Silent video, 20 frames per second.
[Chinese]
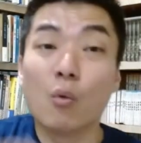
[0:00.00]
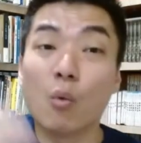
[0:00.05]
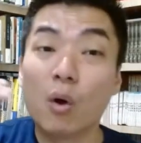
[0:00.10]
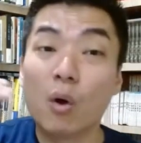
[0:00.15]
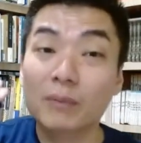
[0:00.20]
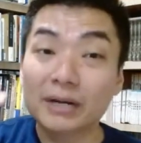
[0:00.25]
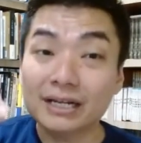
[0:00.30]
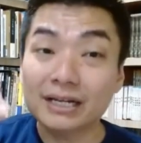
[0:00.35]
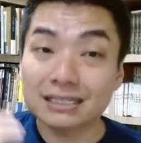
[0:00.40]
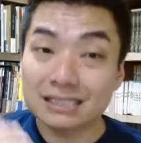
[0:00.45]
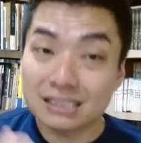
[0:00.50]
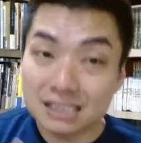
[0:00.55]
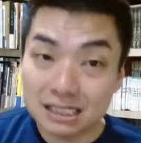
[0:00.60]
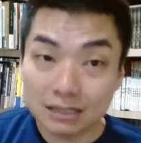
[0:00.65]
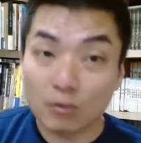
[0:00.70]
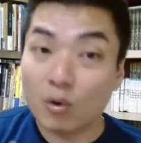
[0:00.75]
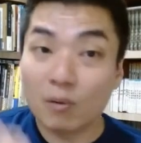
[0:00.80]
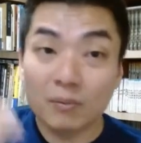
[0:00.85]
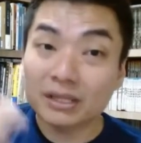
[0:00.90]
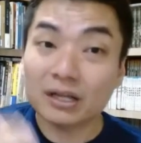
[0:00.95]
我们的
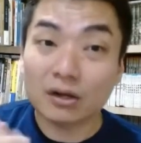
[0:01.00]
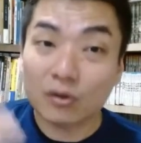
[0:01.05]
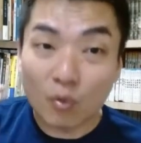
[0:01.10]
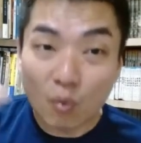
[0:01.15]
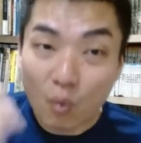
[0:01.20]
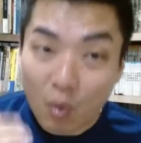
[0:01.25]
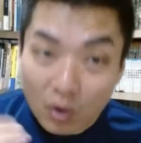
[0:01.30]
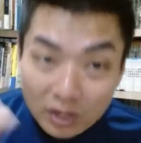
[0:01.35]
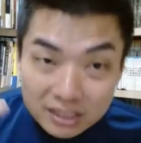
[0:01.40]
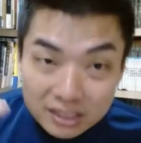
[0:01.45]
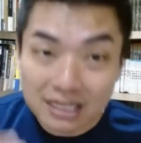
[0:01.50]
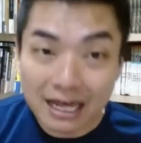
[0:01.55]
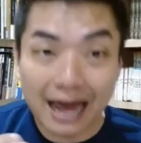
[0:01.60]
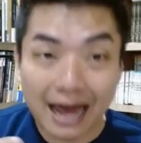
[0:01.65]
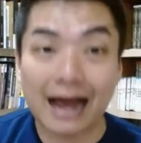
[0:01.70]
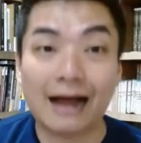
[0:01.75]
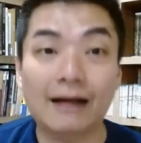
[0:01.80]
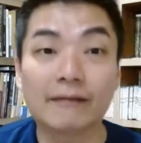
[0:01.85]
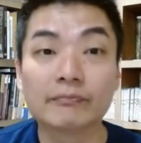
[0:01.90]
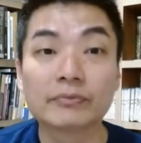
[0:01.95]
我们的国
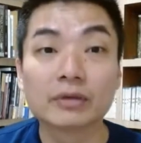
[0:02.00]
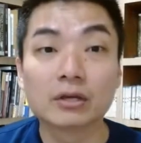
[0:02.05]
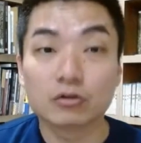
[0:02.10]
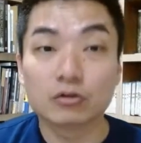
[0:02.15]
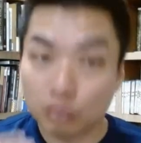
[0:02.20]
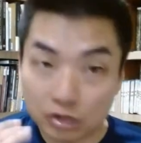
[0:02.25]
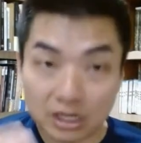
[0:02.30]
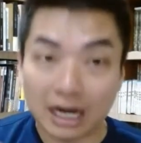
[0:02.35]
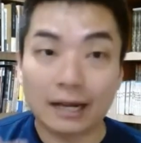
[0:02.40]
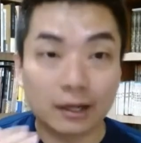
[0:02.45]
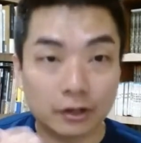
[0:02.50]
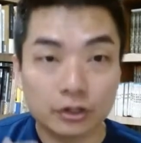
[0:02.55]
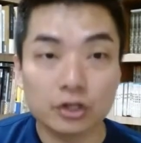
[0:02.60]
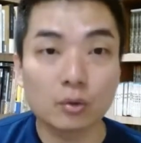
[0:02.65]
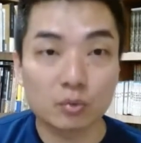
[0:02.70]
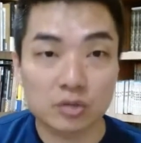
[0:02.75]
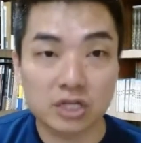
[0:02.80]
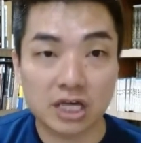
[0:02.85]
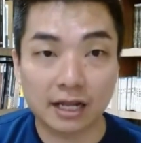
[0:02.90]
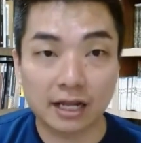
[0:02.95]
家虽然很
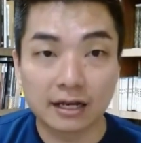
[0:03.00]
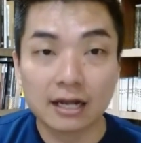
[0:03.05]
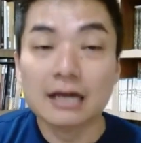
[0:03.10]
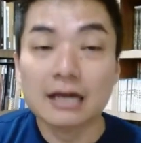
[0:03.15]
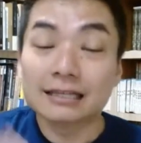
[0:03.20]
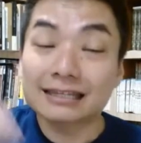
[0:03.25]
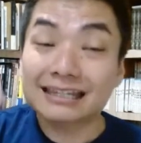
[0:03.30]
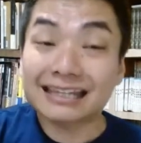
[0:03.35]
有钱，